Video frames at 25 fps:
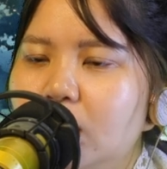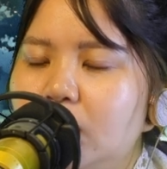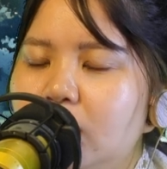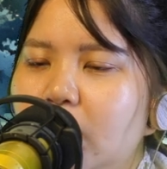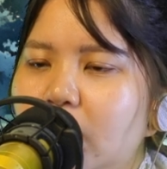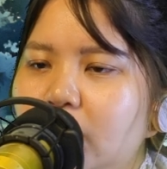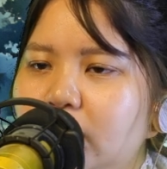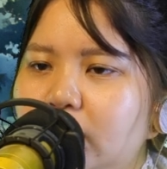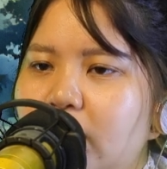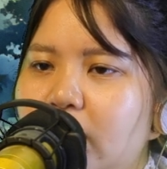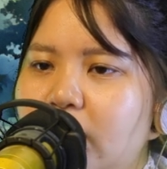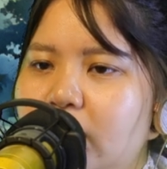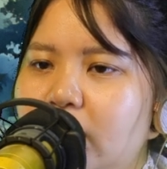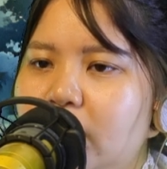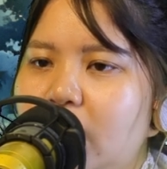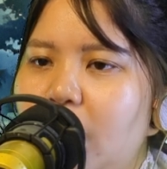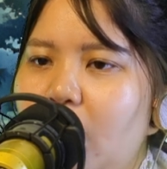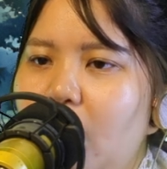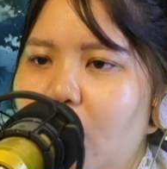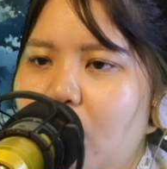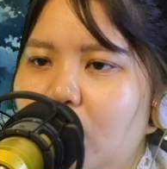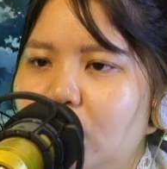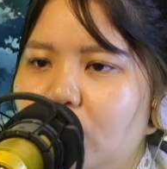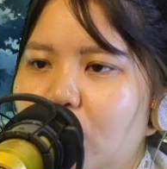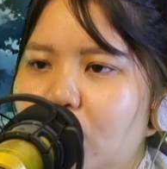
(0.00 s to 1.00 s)
Gần đây
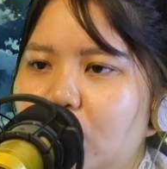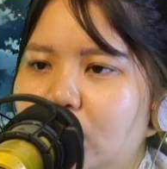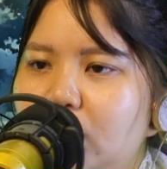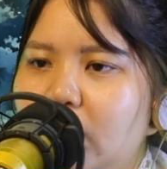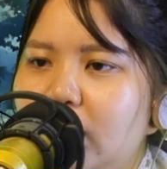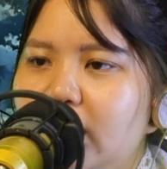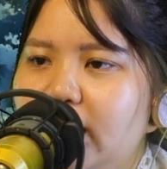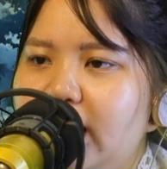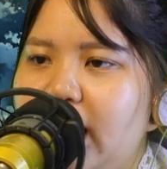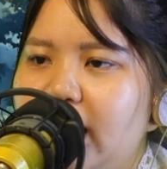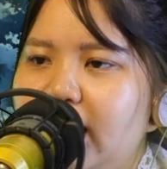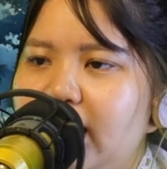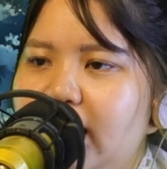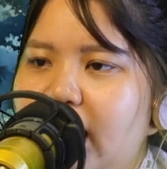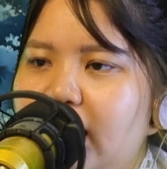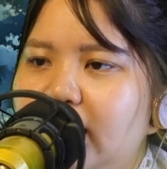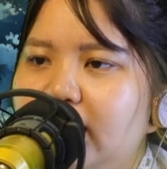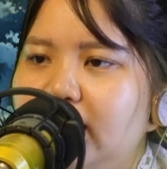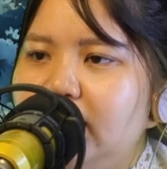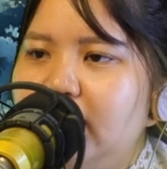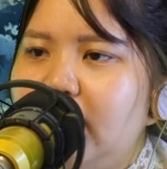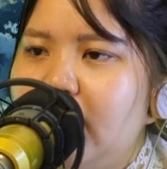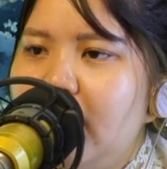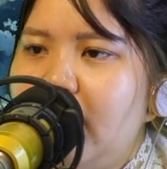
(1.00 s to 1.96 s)
một thời gian ngắn,